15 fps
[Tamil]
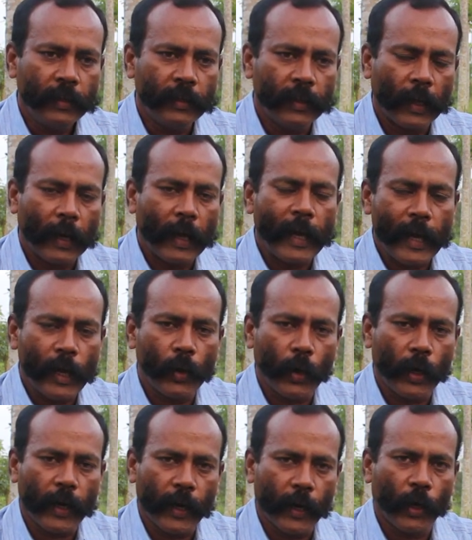இதெல்லாம்
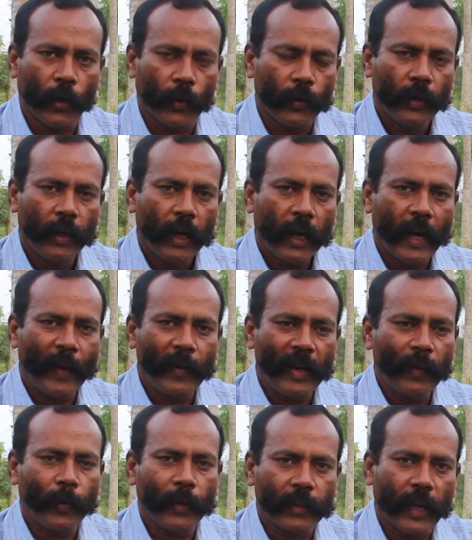என்னோடய இடம்
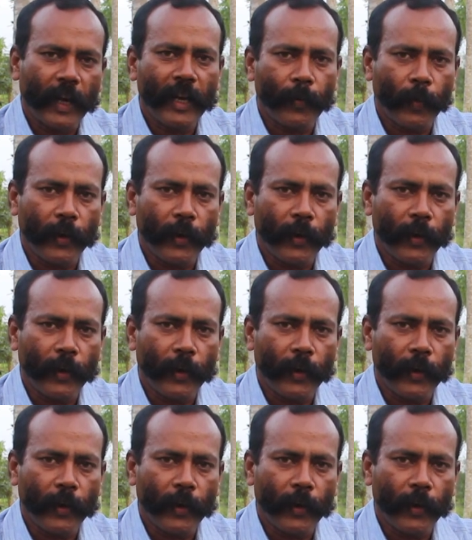அப்படின்னு போய் தண்ணி